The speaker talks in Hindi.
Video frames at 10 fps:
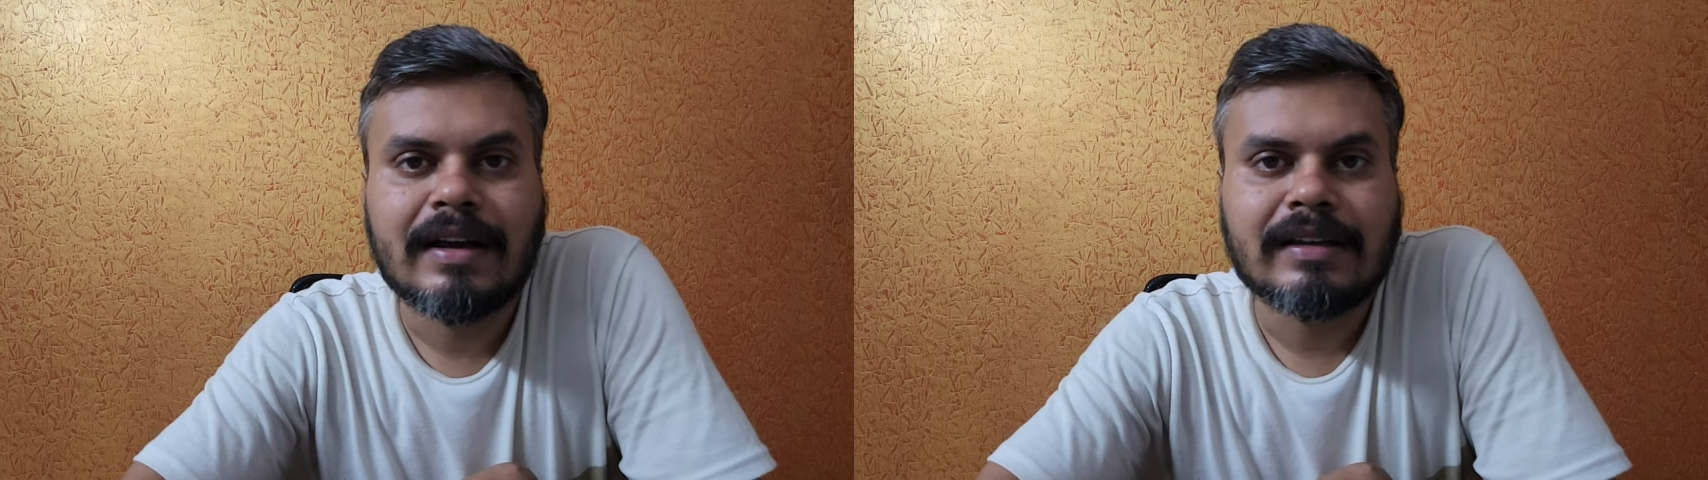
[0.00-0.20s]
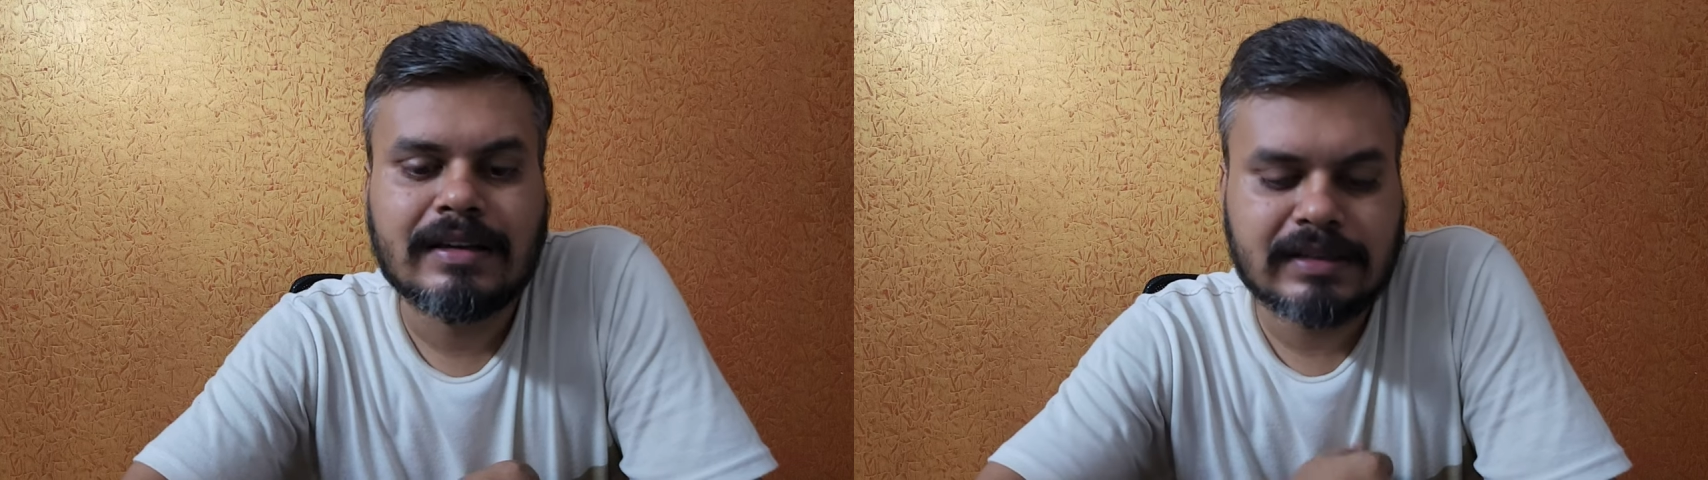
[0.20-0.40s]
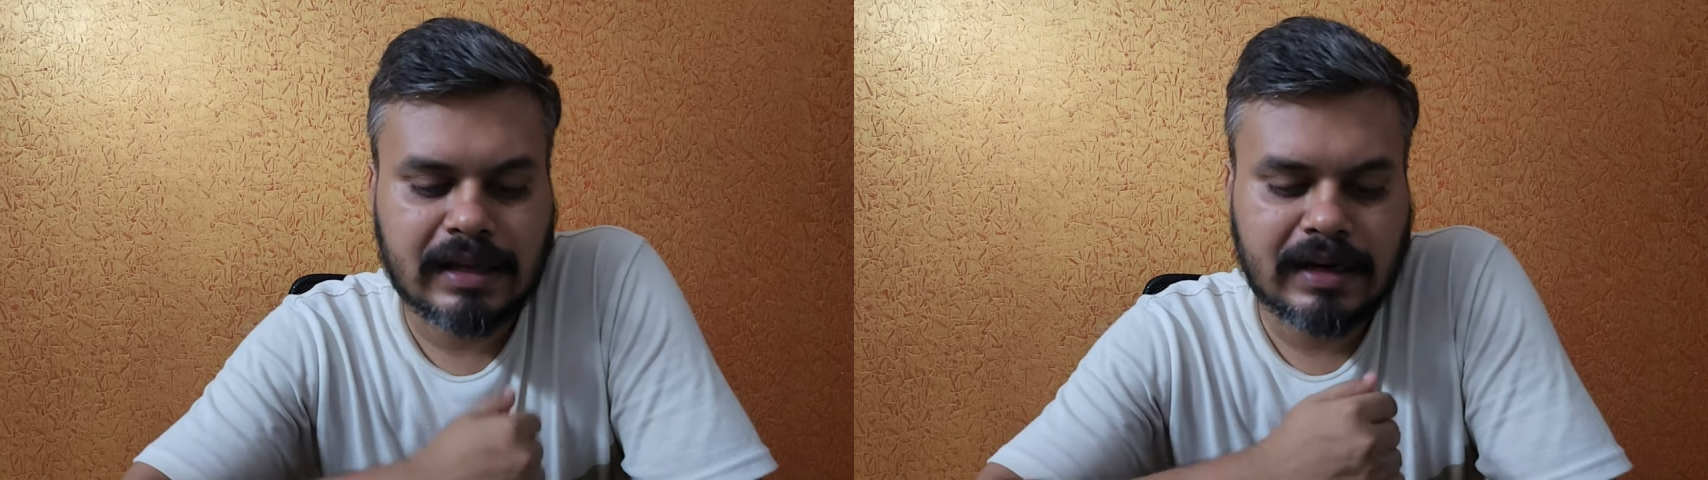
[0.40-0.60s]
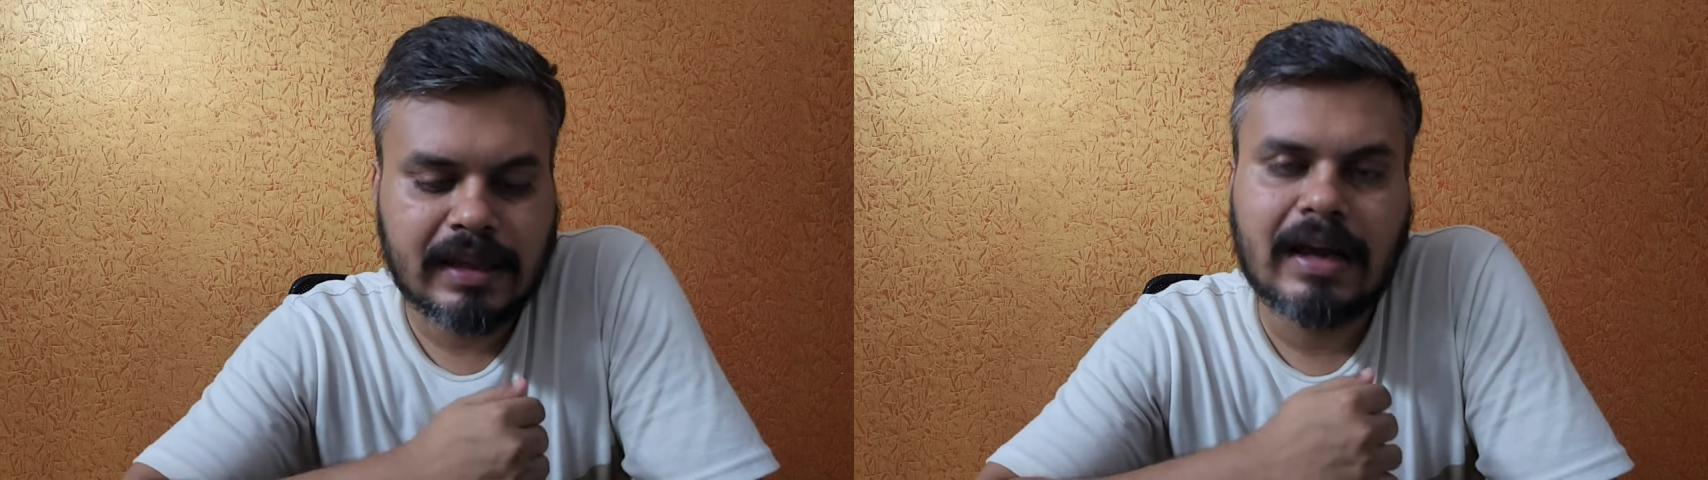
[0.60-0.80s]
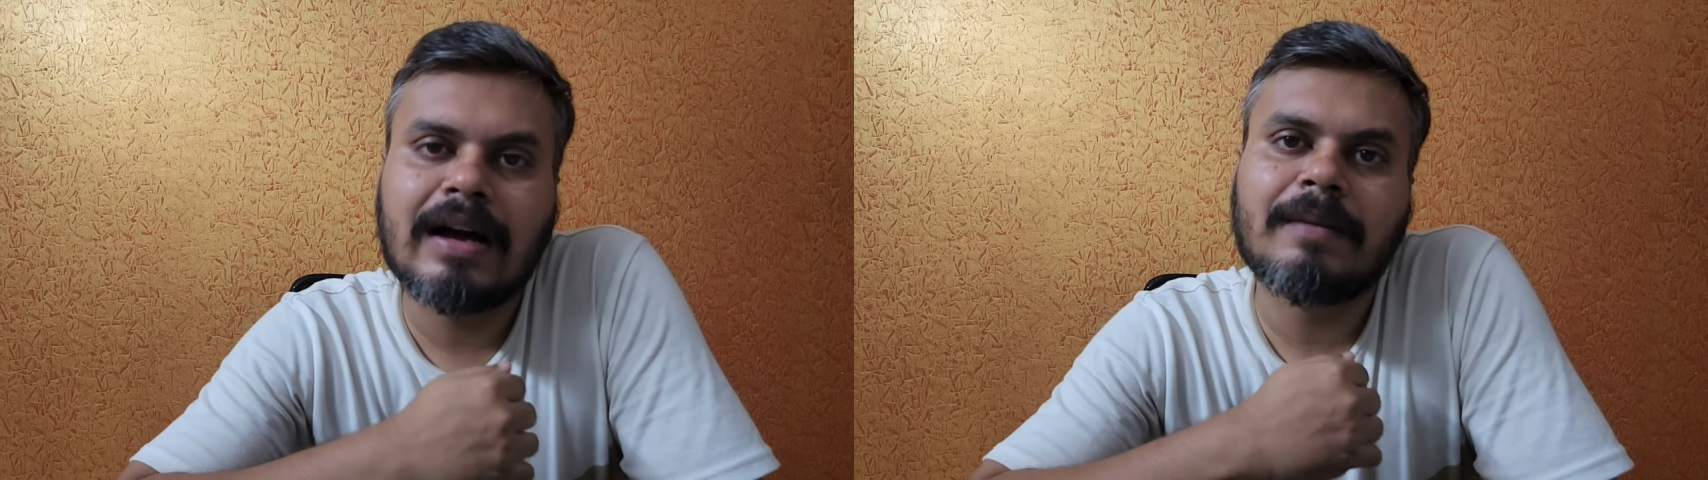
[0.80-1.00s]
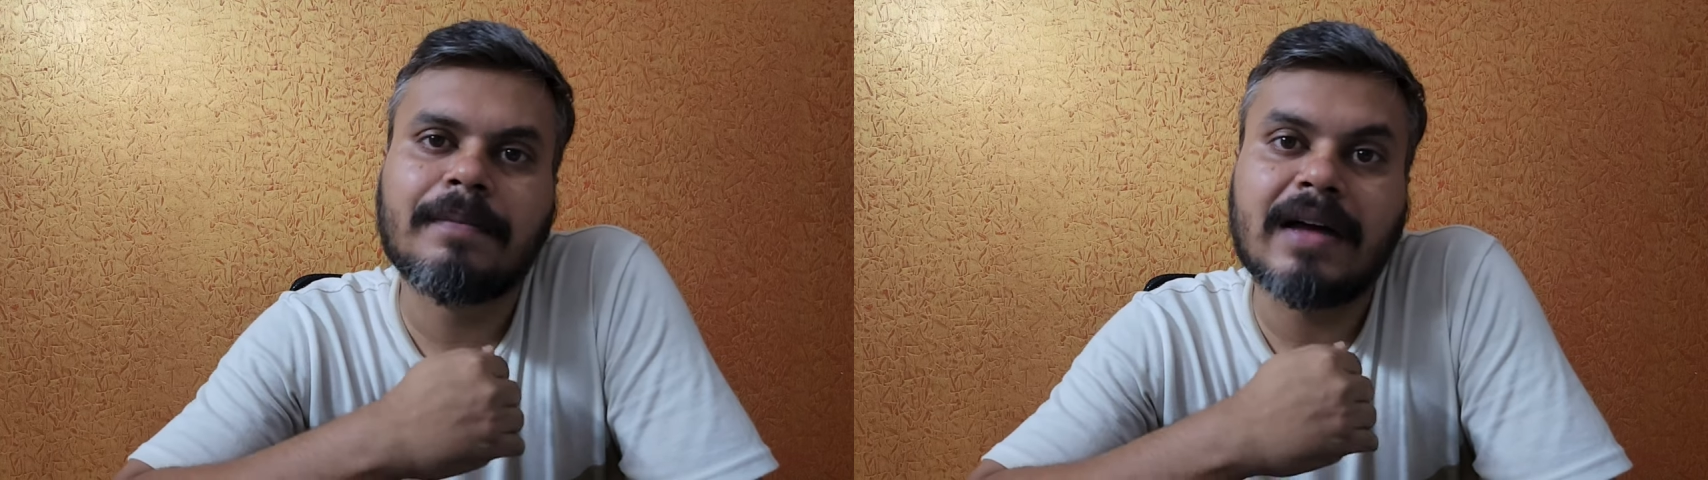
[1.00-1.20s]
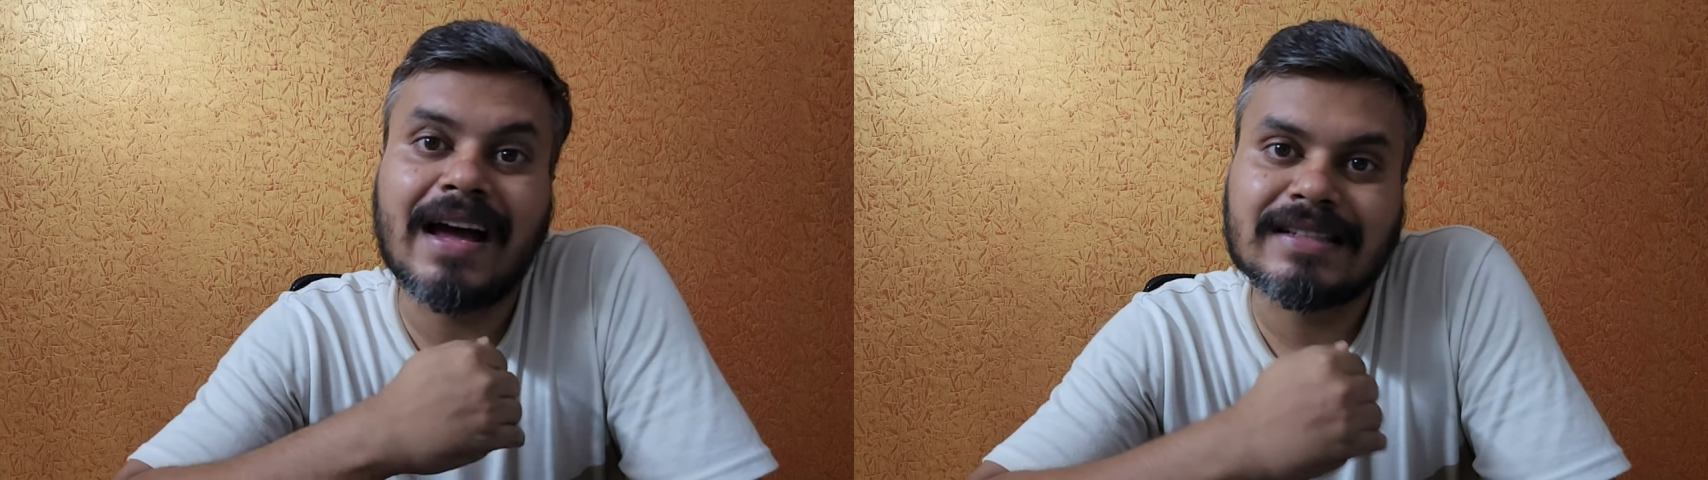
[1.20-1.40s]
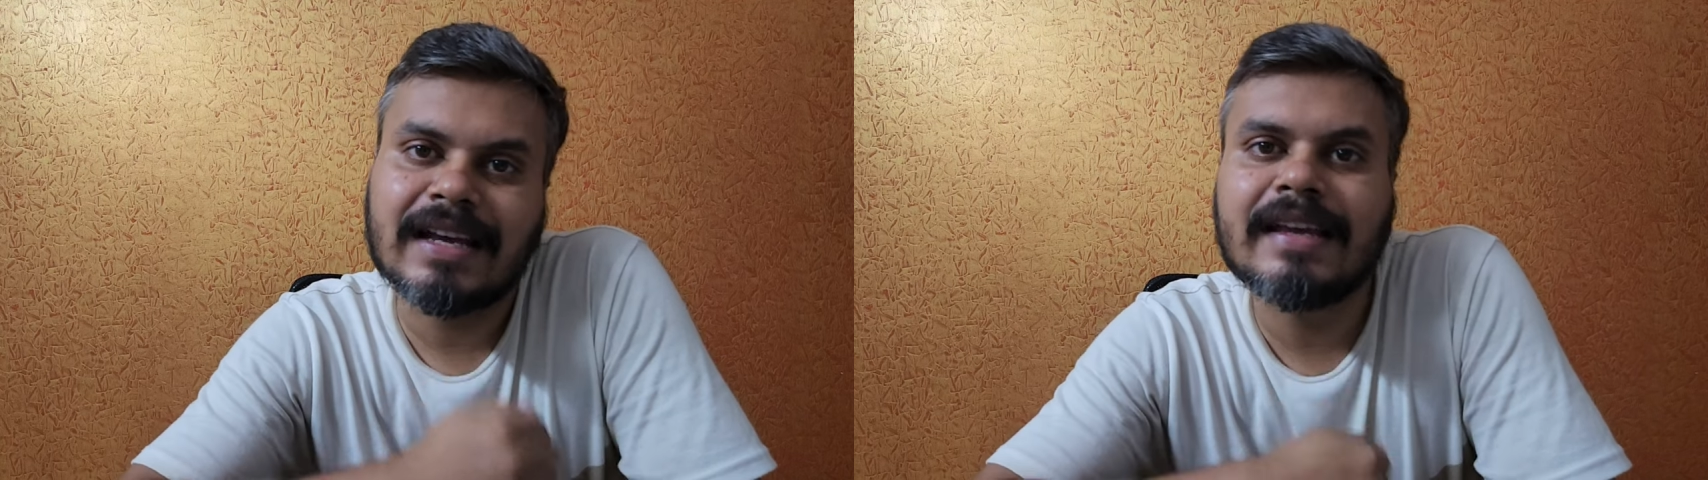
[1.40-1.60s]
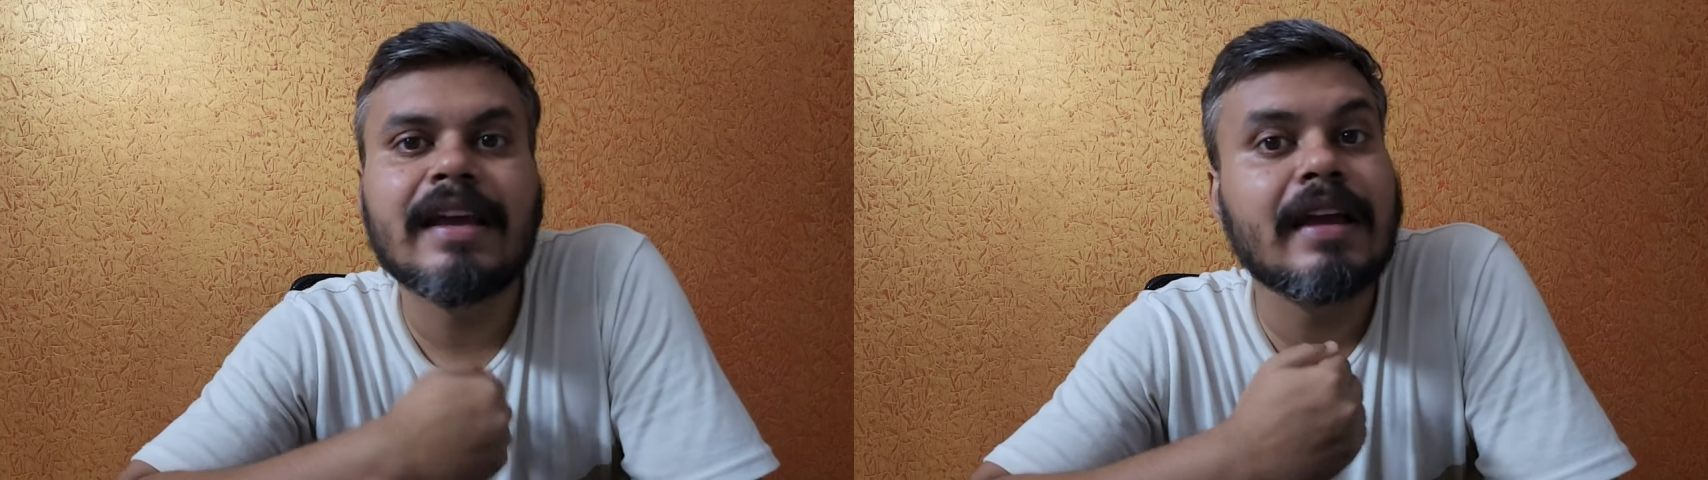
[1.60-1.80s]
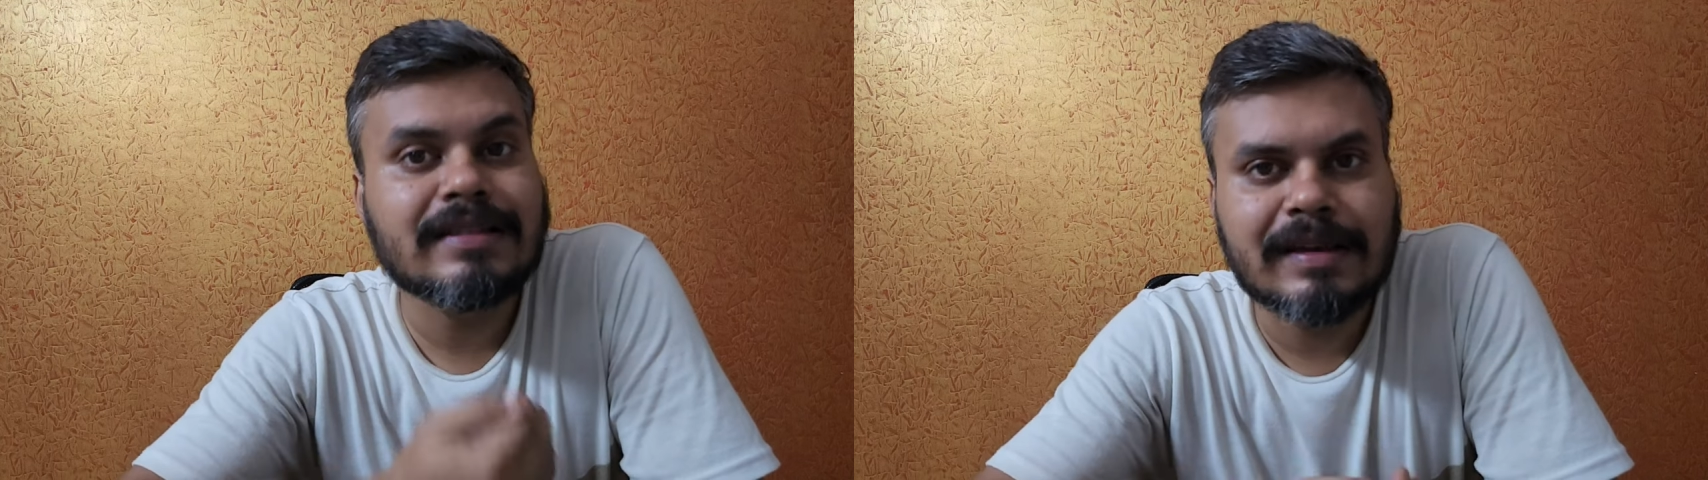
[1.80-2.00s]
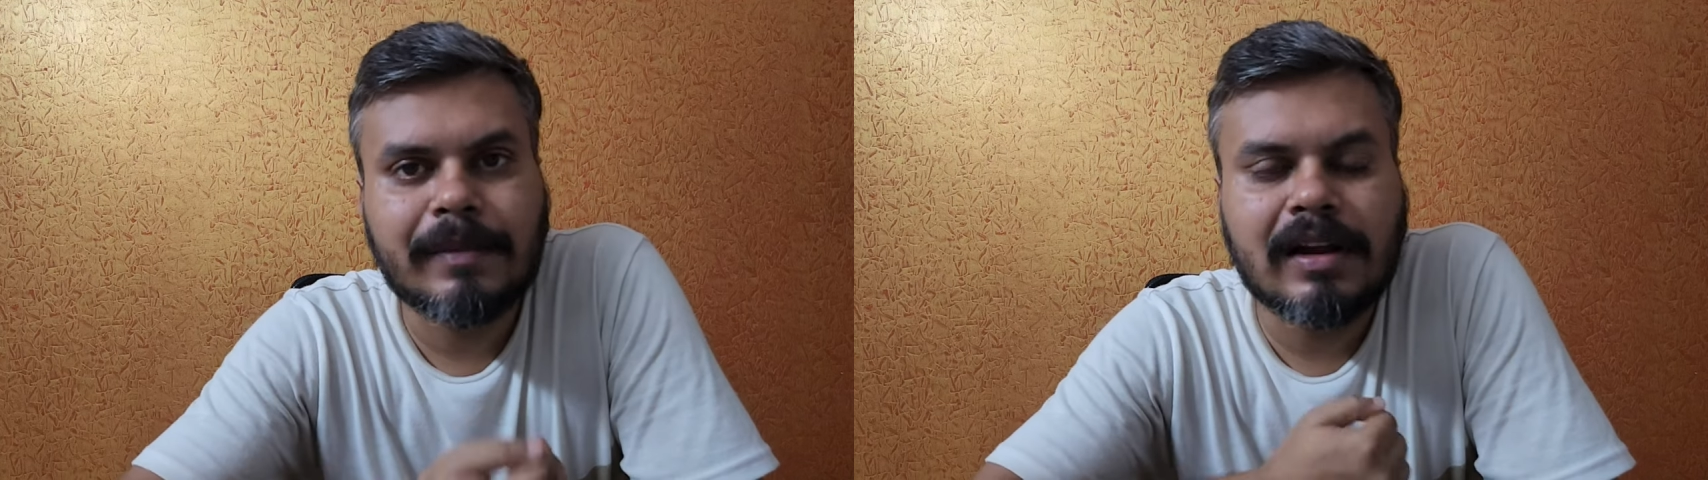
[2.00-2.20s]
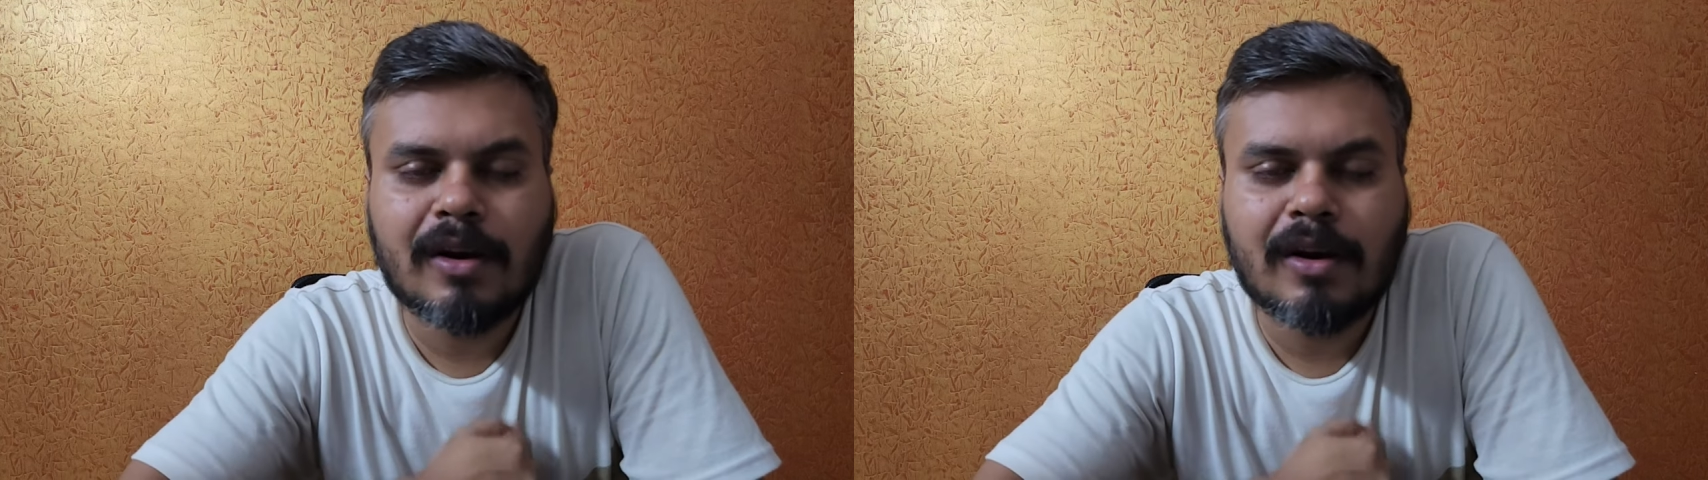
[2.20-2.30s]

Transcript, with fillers: कि सर क्या आप ऐसा ही एक सिमिलर